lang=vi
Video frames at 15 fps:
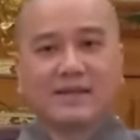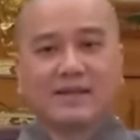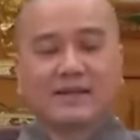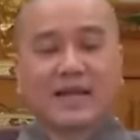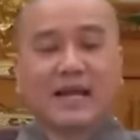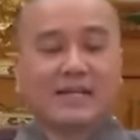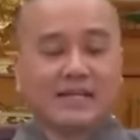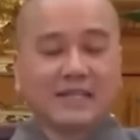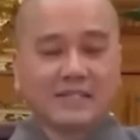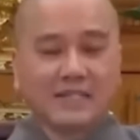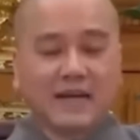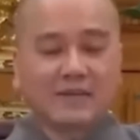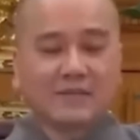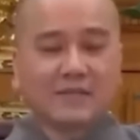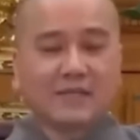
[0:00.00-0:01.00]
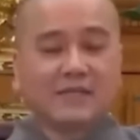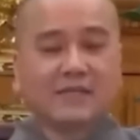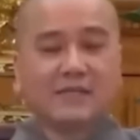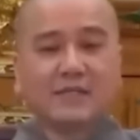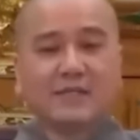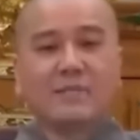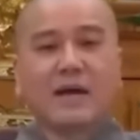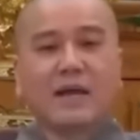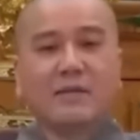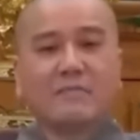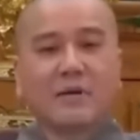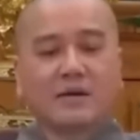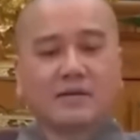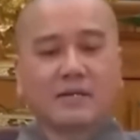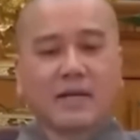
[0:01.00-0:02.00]
tại vì sao vì chữ ba la
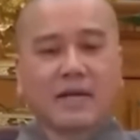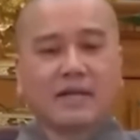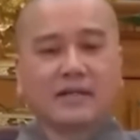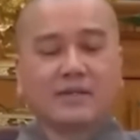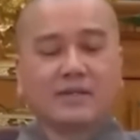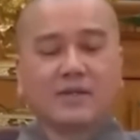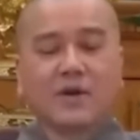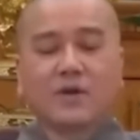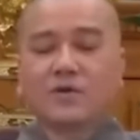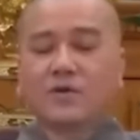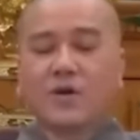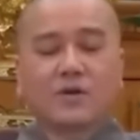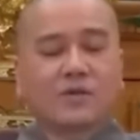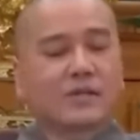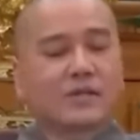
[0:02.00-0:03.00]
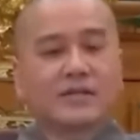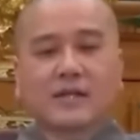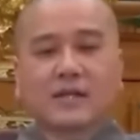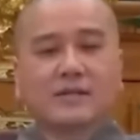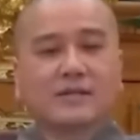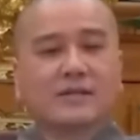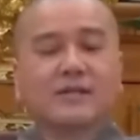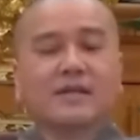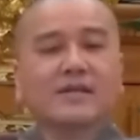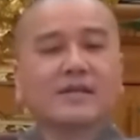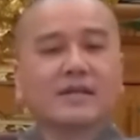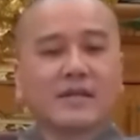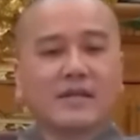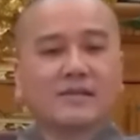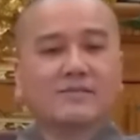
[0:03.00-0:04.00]
mật này nó có tính cách thiêng
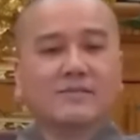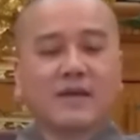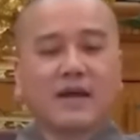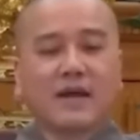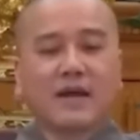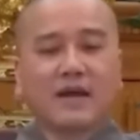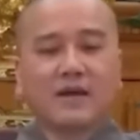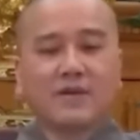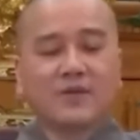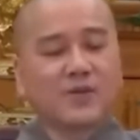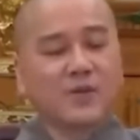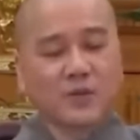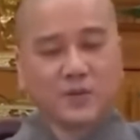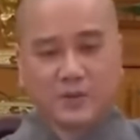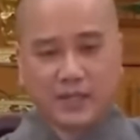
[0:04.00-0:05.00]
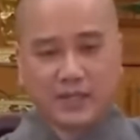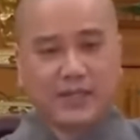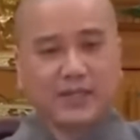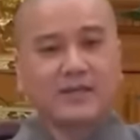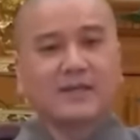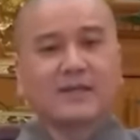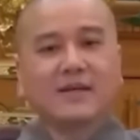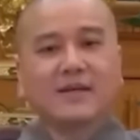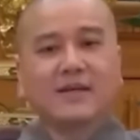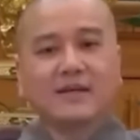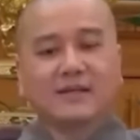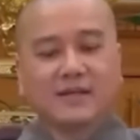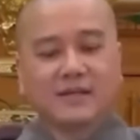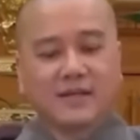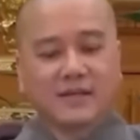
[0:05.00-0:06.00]
liêng và nhiều nghĩa
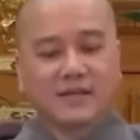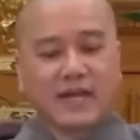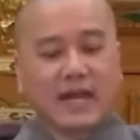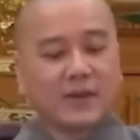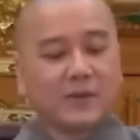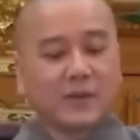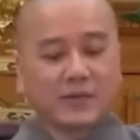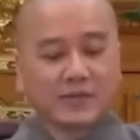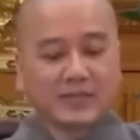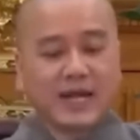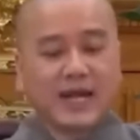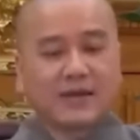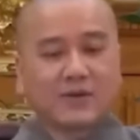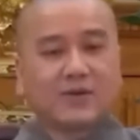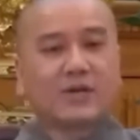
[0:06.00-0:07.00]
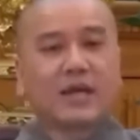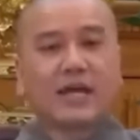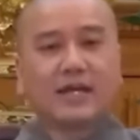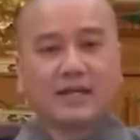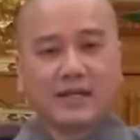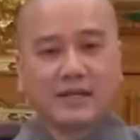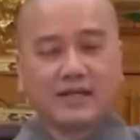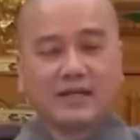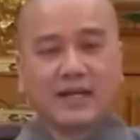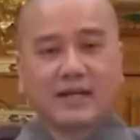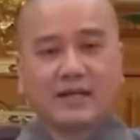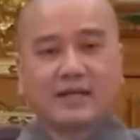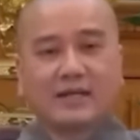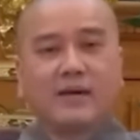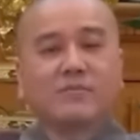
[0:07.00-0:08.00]
cho nên ngài huyền trang có đề nghị là
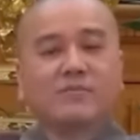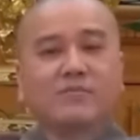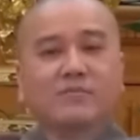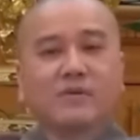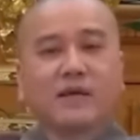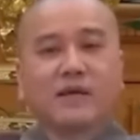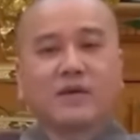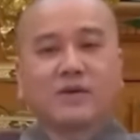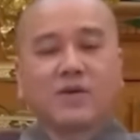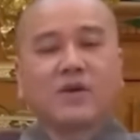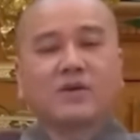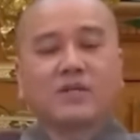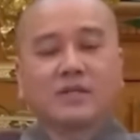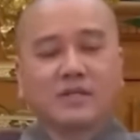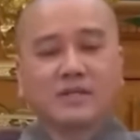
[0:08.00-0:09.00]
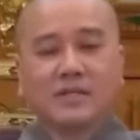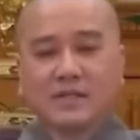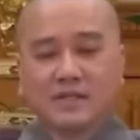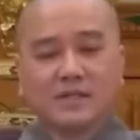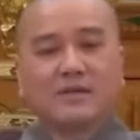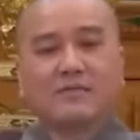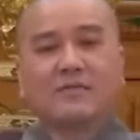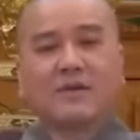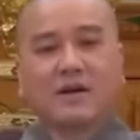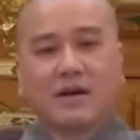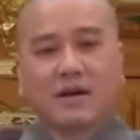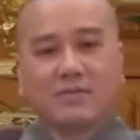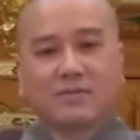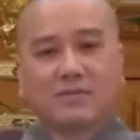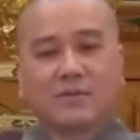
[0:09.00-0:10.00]
không có những chữ trong phật
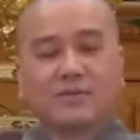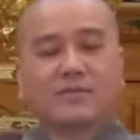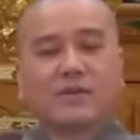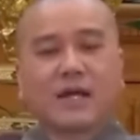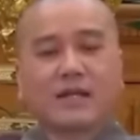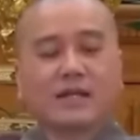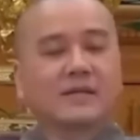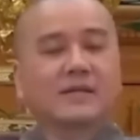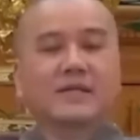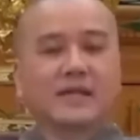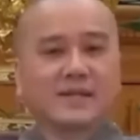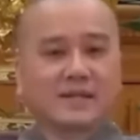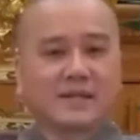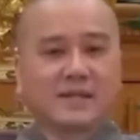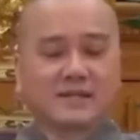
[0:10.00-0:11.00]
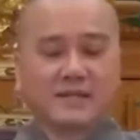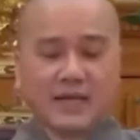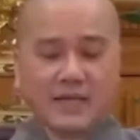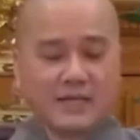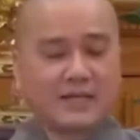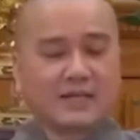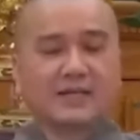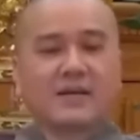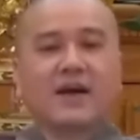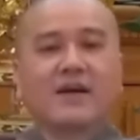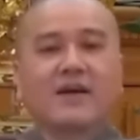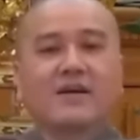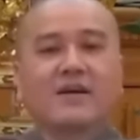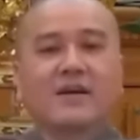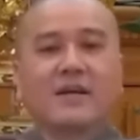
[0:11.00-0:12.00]
học chúng ta đừng dịch để yên
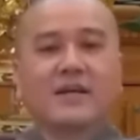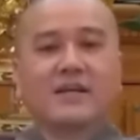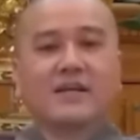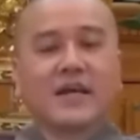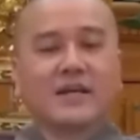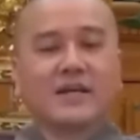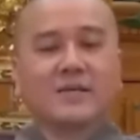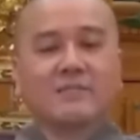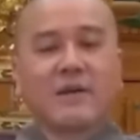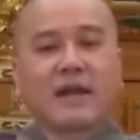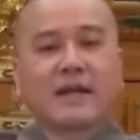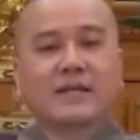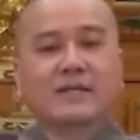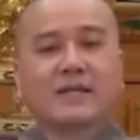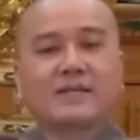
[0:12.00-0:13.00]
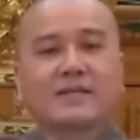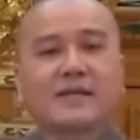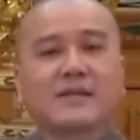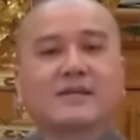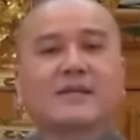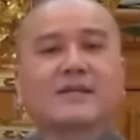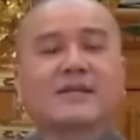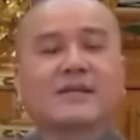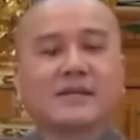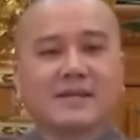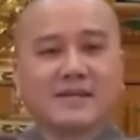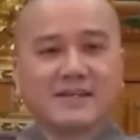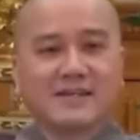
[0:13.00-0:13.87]
đó để nó mang cái tính chất thiêng liêng